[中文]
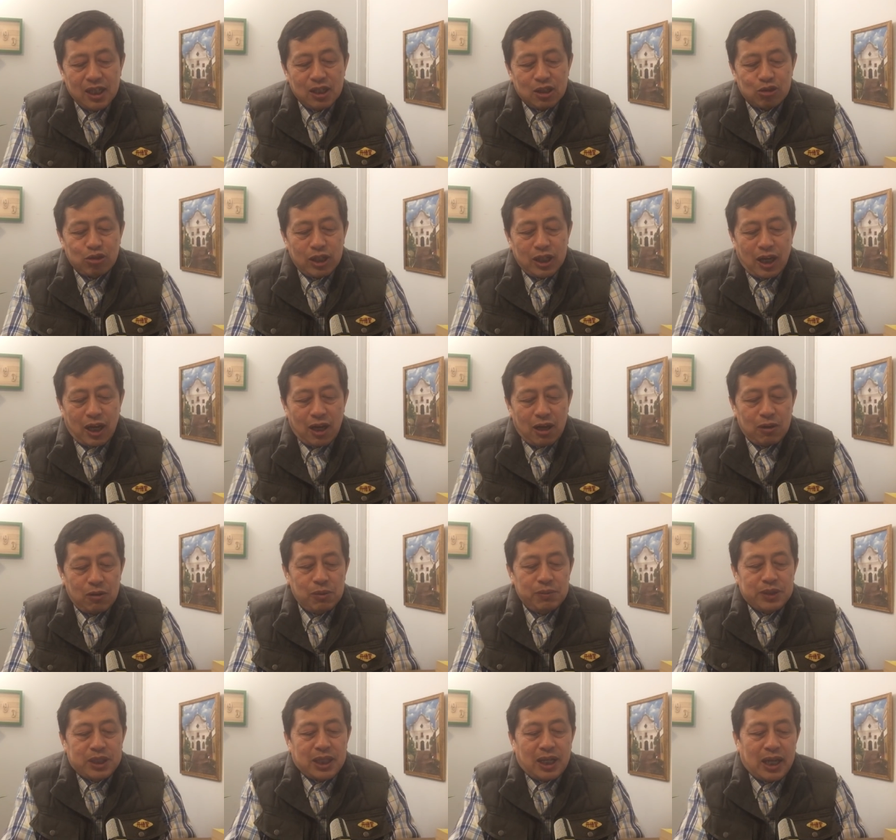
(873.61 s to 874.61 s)
所以好，
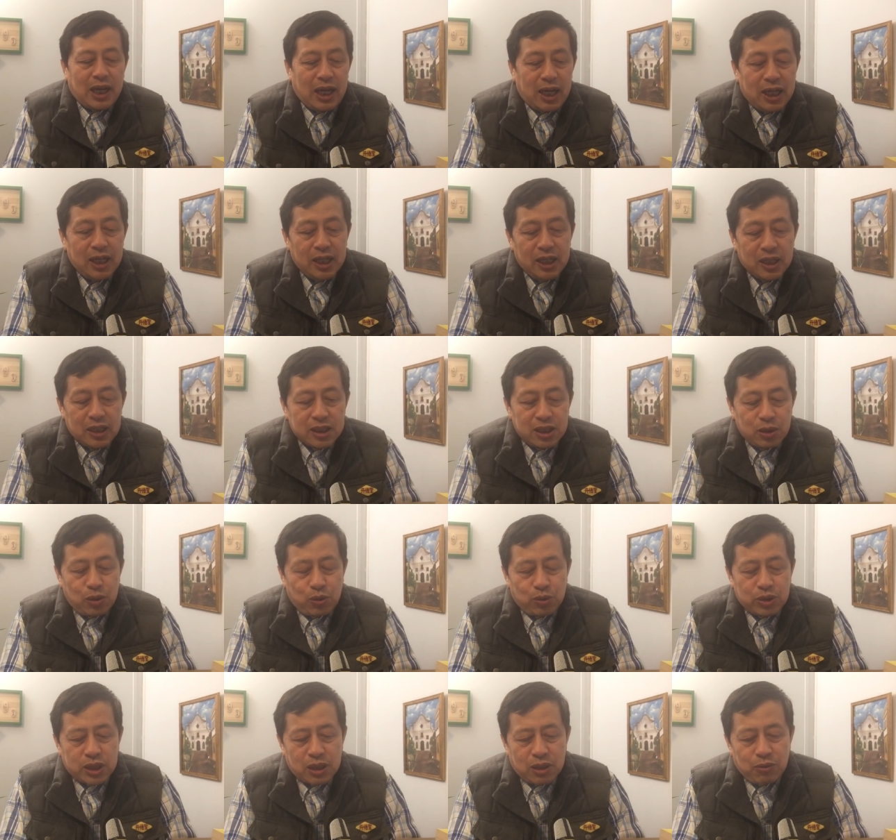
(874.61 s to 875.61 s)
我们讲啊，是
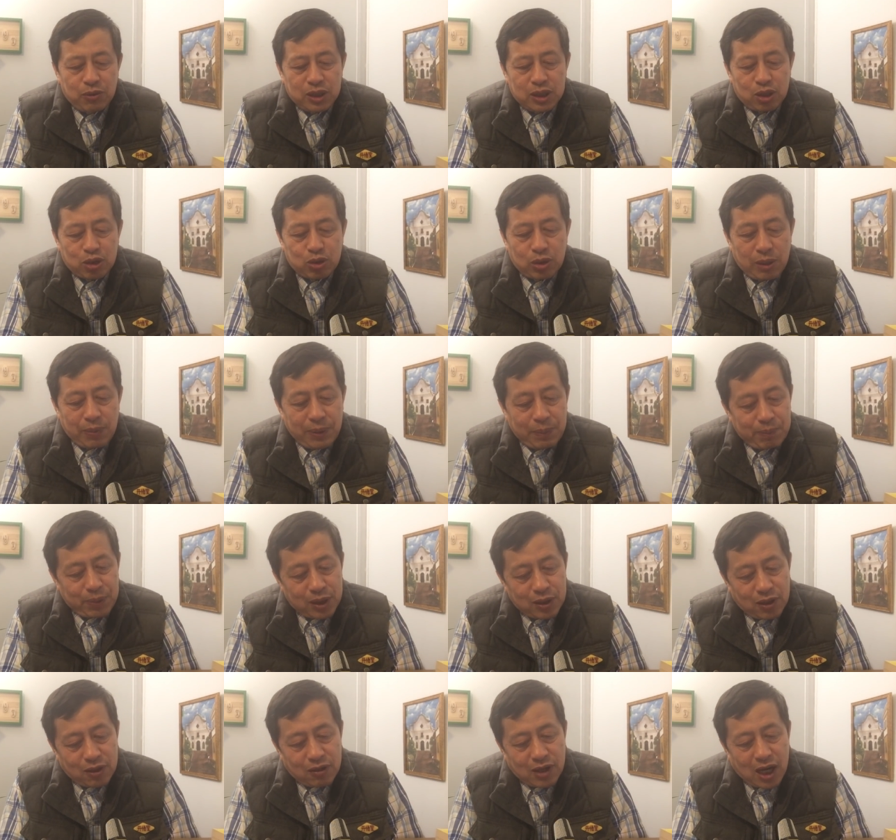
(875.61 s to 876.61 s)
胡适的文学水平
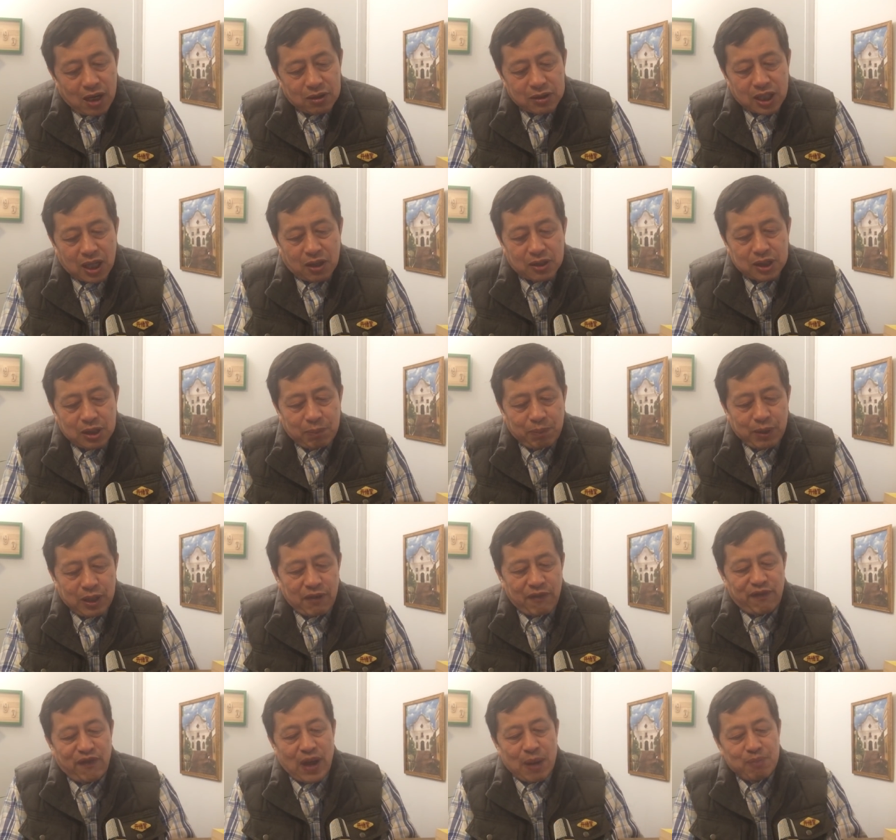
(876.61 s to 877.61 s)
不够高导致不
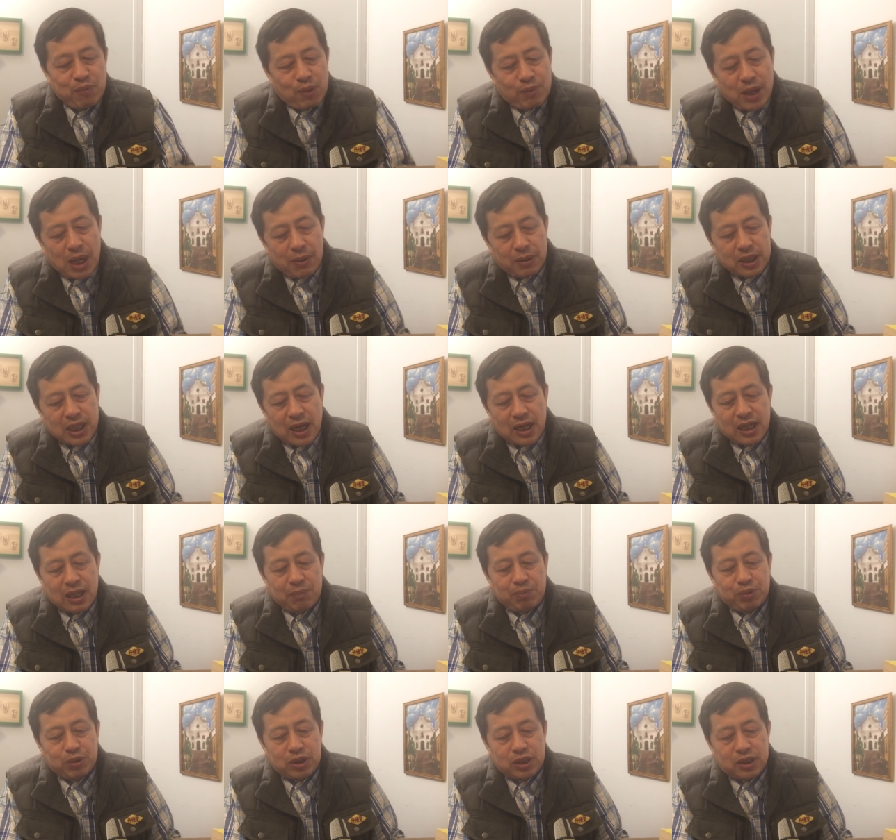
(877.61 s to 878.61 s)
能反驳吗？当
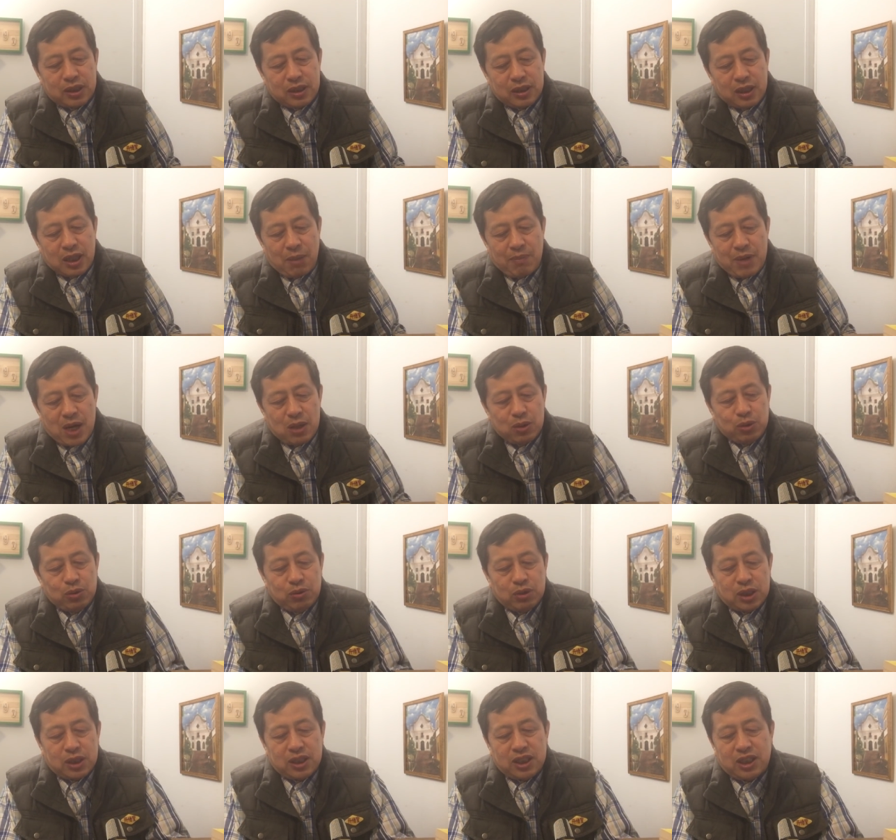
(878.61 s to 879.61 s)
然不是。那么
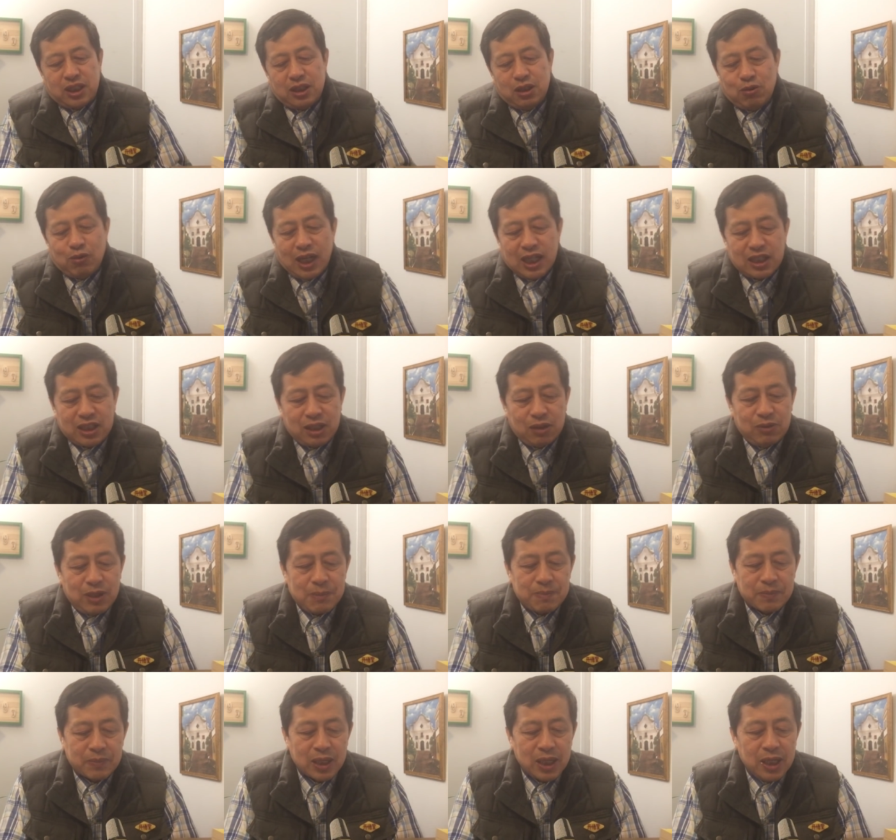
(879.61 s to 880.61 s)
如此奇怪的行为